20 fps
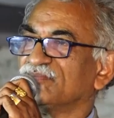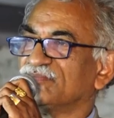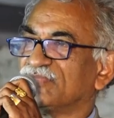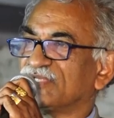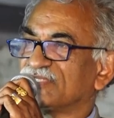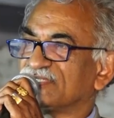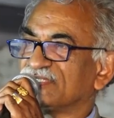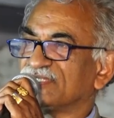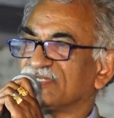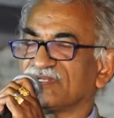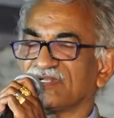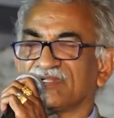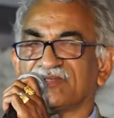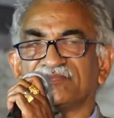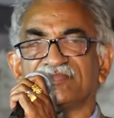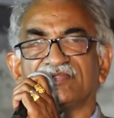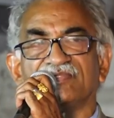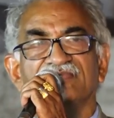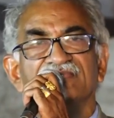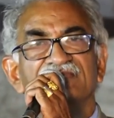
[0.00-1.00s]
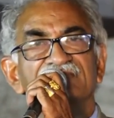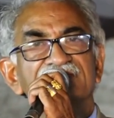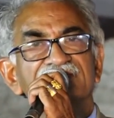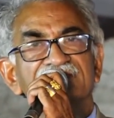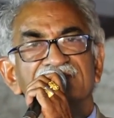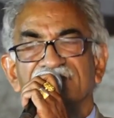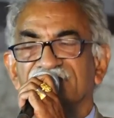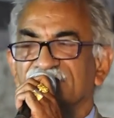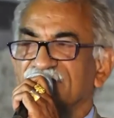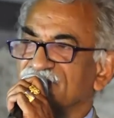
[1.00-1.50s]
బట్ ఈ క్లబ్
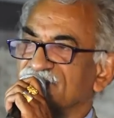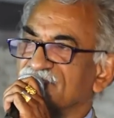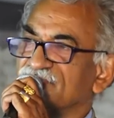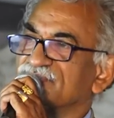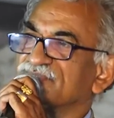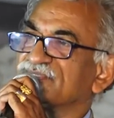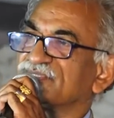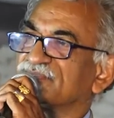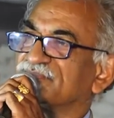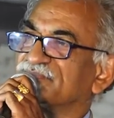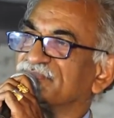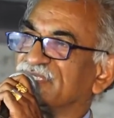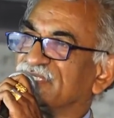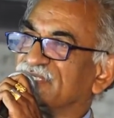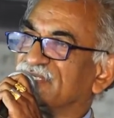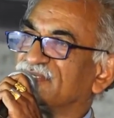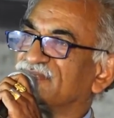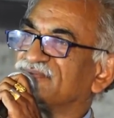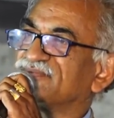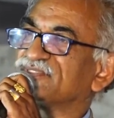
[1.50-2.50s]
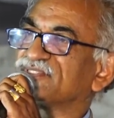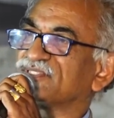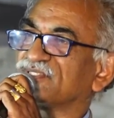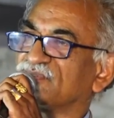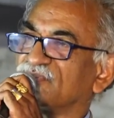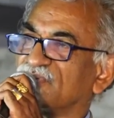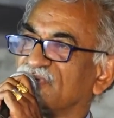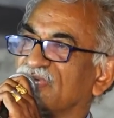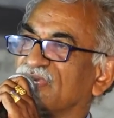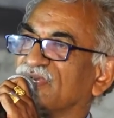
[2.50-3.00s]
ఈ సంవత్సరం బిగినింగ్ నుంచి
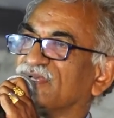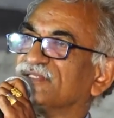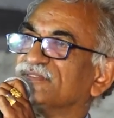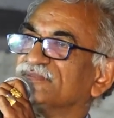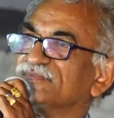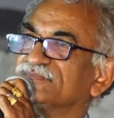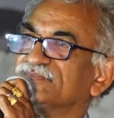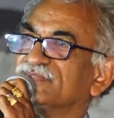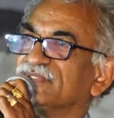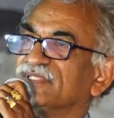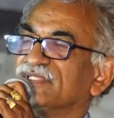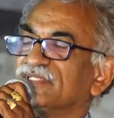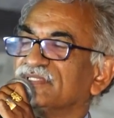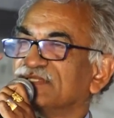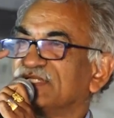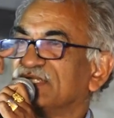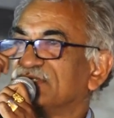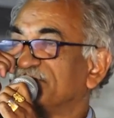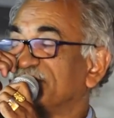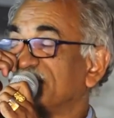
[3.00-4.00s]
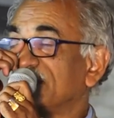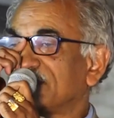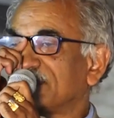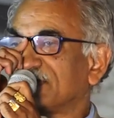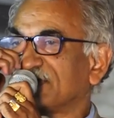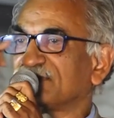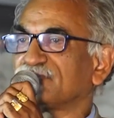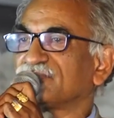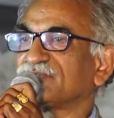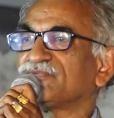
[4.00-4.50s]
కూడా
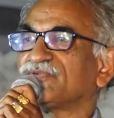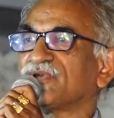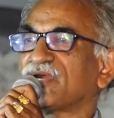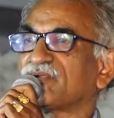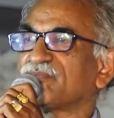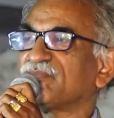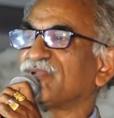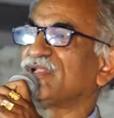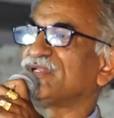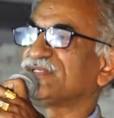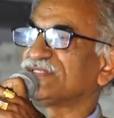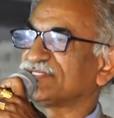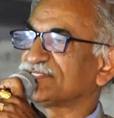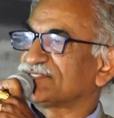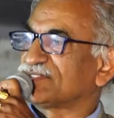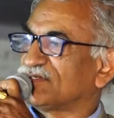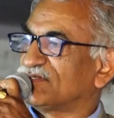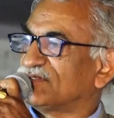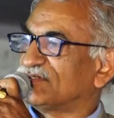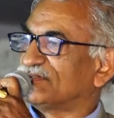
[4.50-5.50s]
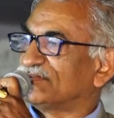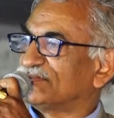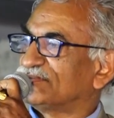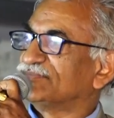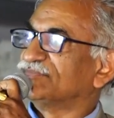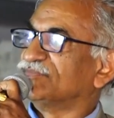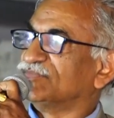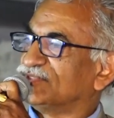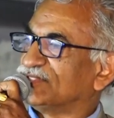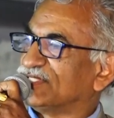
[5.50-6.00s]
అడ్మినిస్ట్రేటివ్ ఫార్మాలిటీస్లో
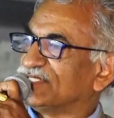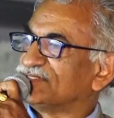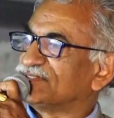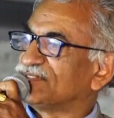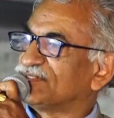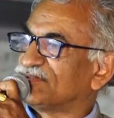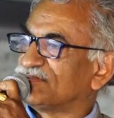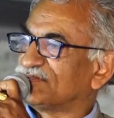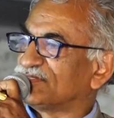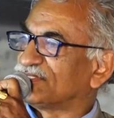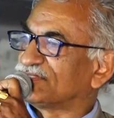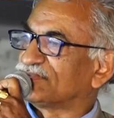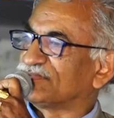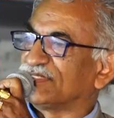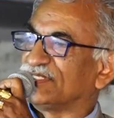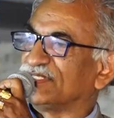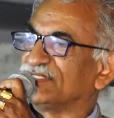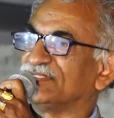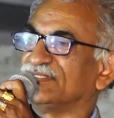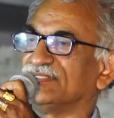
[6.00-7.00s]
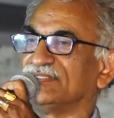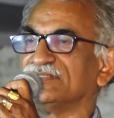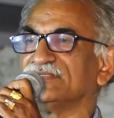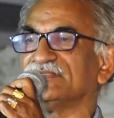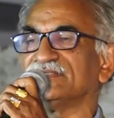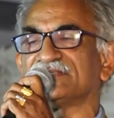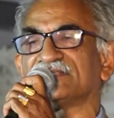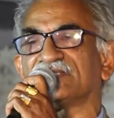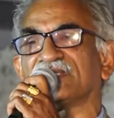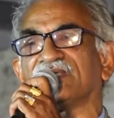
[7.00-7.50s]
ముందంజలో ఉండటం అనేది
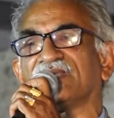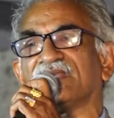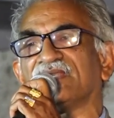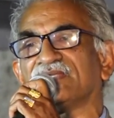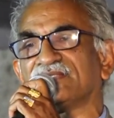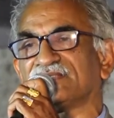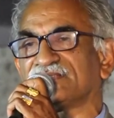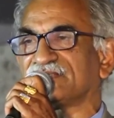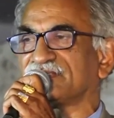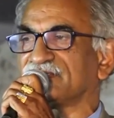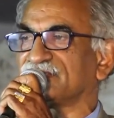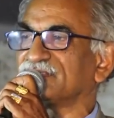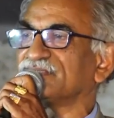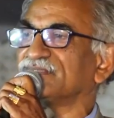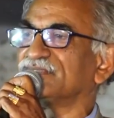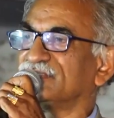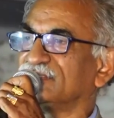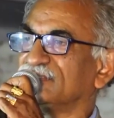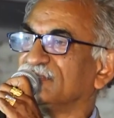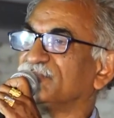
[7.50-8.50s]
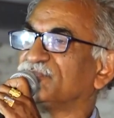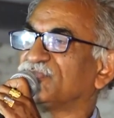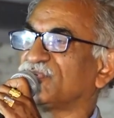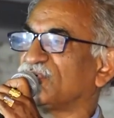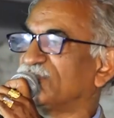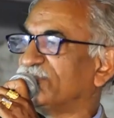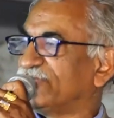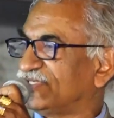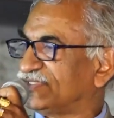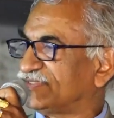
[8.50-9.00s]
ఇట్స్ ఎ గ్రేట్
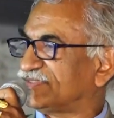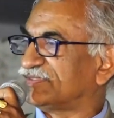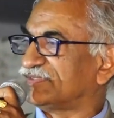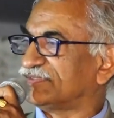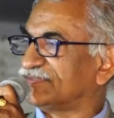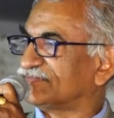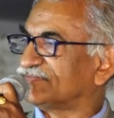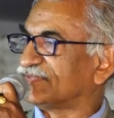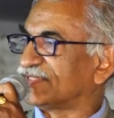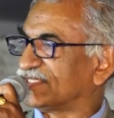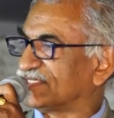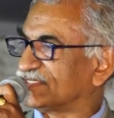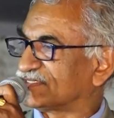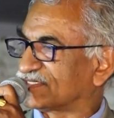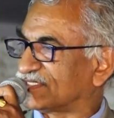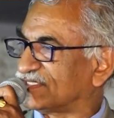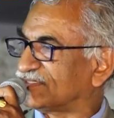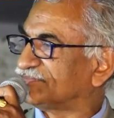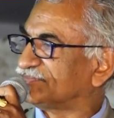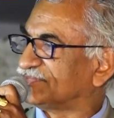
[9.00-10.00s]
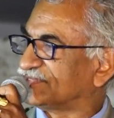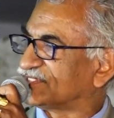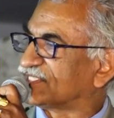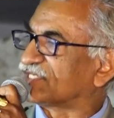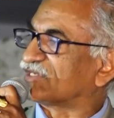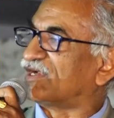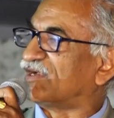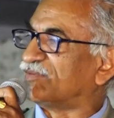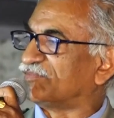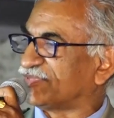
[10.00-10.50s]
ఇంప్రూవ్మెంట్ ఫర్ దిస్ క్లబ్
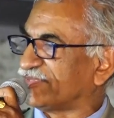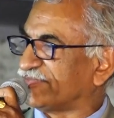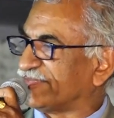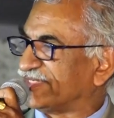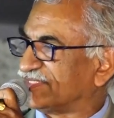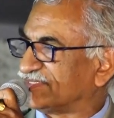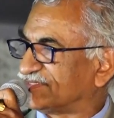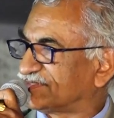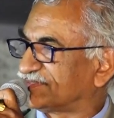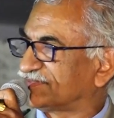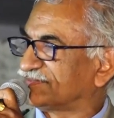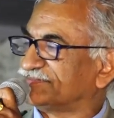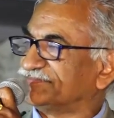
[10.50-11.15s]
ఇట్స్ ఎ కాంప్లిమెంట్